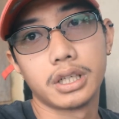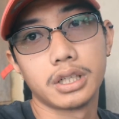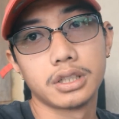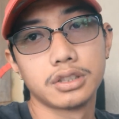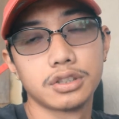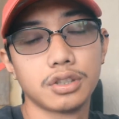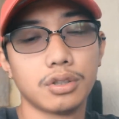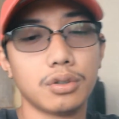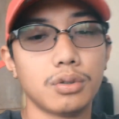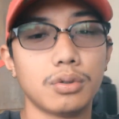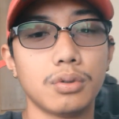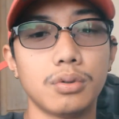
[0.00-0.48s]

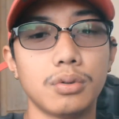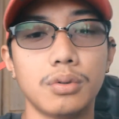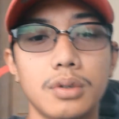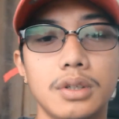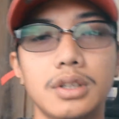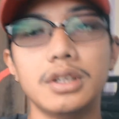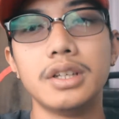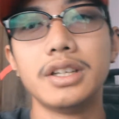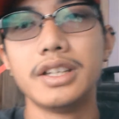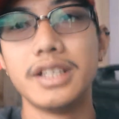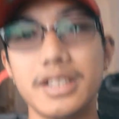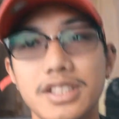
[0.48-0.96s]
So,
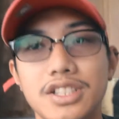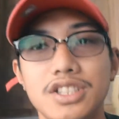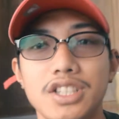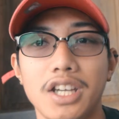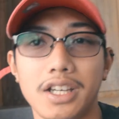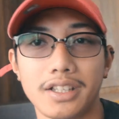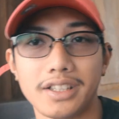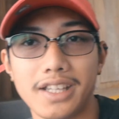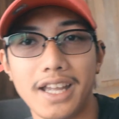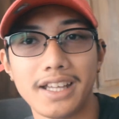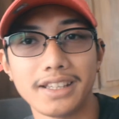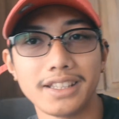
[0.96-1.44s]

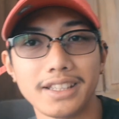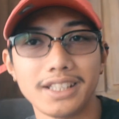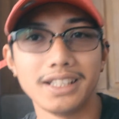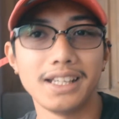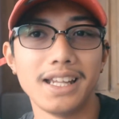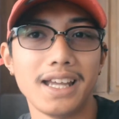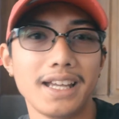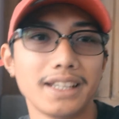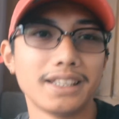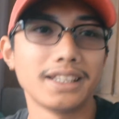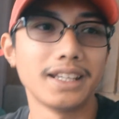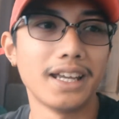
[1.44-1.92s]
check natin
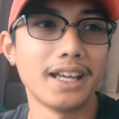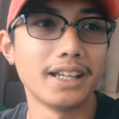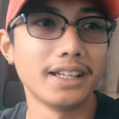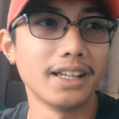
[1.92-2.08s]
lahat yan.